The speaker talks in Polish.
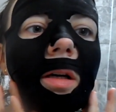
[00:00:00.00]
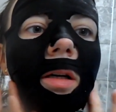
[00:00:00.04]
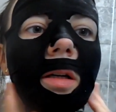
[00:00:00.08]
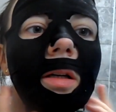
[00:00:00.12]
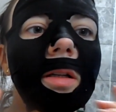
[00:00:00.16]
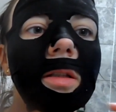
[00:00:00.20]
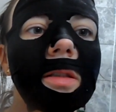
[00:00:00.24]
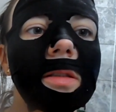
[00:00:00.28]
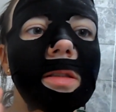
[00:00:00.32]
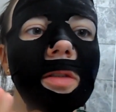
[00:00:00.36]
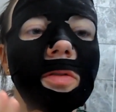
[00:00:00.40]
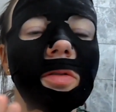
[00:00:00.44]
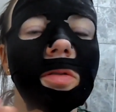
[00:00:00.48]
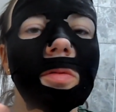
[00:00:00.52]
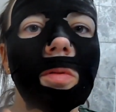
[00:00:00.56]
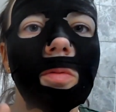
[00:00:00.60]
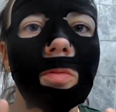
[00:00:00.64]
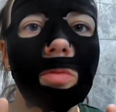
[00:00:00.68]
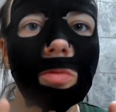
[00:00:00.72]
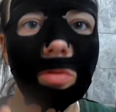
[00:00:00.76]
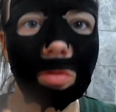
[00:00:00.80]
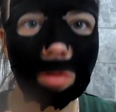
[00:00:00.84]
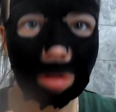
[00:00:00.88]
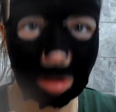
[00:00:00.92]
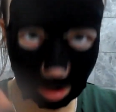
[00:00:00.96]
yy, zawsze
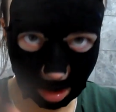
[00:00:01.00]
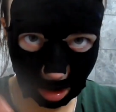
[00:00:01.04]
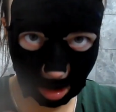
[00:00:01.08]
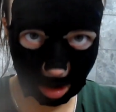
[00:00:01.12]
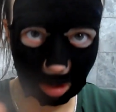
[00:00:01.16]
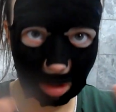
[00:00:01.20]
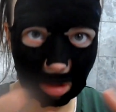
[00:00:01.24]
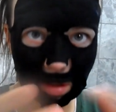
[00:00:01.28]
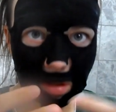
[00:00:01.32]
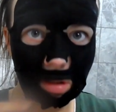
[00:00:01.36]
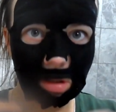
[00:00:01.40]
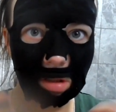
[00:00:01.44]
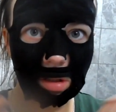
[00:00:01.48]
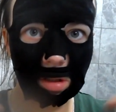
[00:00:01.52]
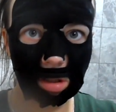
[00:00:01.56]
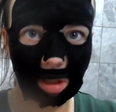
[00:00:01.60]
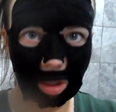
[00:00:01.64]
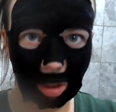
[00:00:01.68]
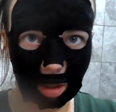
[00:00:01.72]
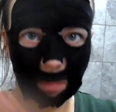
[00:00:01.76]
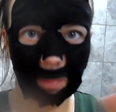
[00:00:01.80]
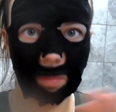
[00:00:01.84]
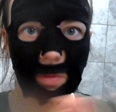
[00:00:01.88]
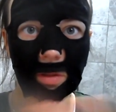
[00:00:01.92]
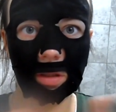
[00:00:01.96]
mam uczucie, że gdzieś
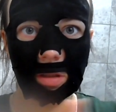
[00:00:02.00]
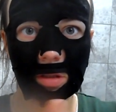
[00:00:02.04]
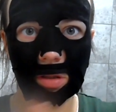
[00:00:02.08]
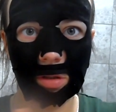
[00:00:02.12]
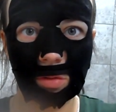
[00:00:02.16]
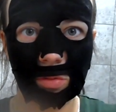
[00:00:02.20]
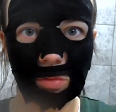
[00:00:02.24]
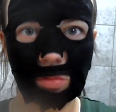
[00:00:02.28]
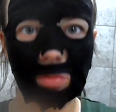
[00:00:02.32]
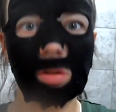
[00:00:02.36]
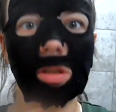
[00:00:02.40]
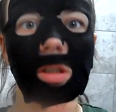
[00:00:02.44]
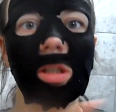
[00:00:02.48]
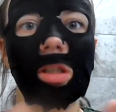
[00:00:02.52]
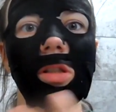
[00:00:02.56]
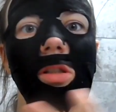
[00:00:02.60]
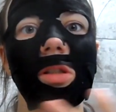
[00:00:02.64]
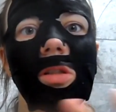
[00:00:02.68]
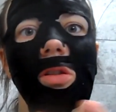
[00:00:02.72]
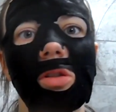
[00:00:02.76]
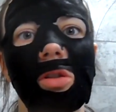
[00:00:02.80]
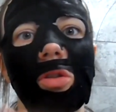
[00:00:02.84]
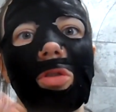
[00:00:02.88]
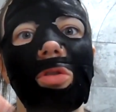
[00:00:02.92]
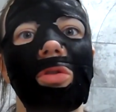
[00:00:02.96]
jak będę się ruszać
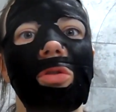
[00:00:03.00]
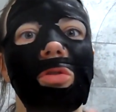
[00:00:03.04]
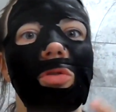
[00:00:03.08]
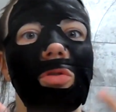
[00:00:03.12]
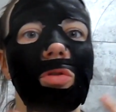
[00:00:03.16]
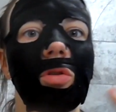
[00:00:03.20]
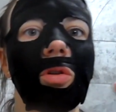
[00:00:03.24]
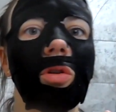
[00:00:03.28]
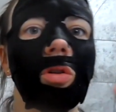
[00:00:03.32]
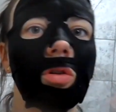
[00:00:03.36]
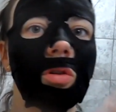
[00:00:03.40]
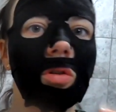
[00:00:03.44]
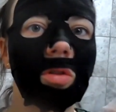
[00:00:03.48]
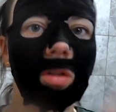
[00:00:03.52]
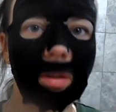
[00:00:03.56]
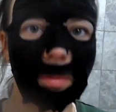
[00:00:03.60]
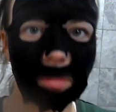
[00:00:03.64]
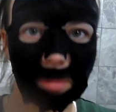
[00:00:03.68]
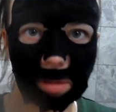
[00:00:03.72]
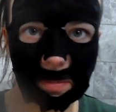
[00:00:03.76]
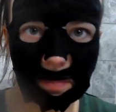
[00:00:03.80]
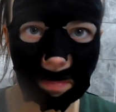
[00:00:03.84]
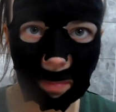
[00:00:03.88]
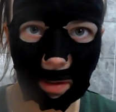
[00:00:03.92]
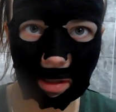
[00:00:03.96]
czy coś, no to
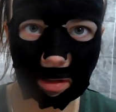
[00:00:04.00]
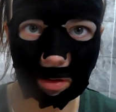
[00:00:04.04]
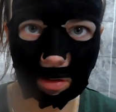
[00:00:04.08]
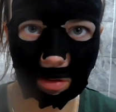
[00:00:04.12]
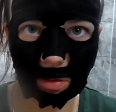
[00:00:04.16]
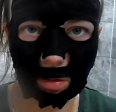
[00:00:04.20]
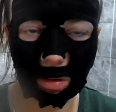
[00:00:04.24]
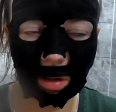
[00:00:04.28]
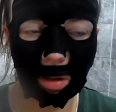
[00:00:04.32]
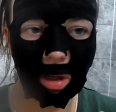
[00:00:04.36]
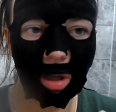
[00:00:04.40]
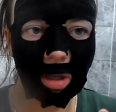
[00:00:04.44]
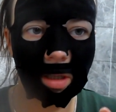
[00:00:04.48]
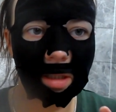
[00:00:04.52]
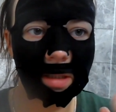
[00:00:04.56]
one mi spadną